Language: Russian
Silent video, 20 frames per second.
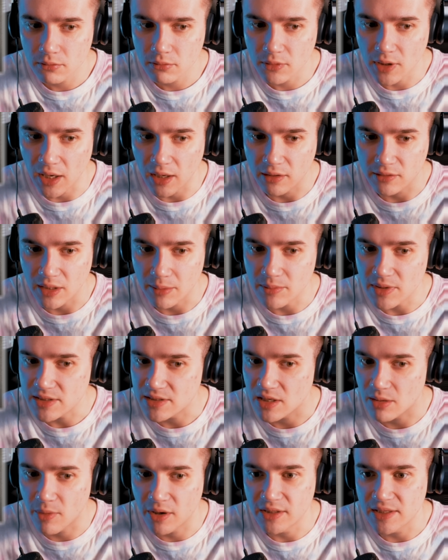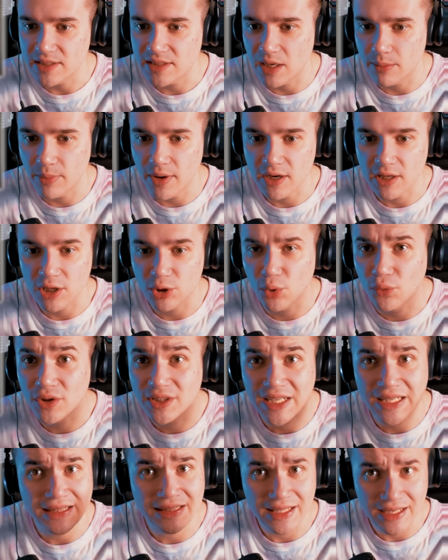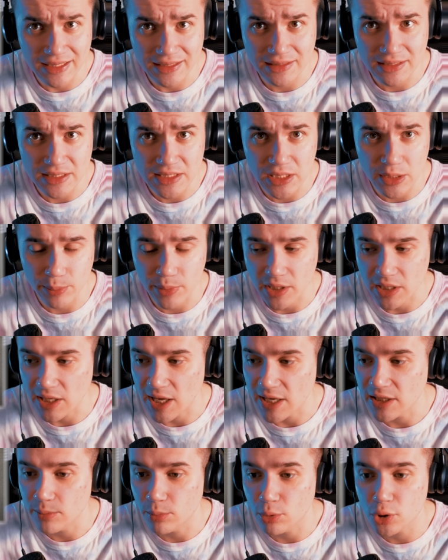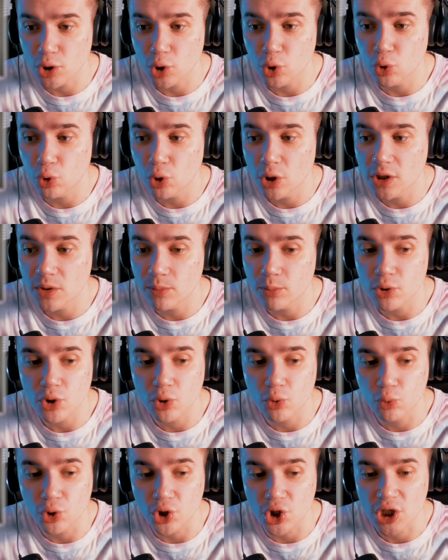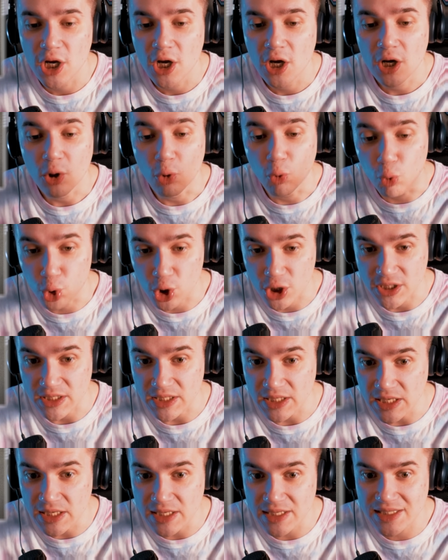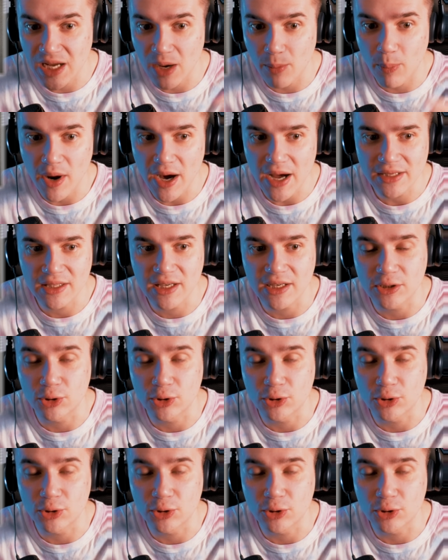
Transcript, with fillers: да, там есть нормальные зоопарки, но вот контактные зоопарки это просто, это просто ужас. ужас. И зоопарки,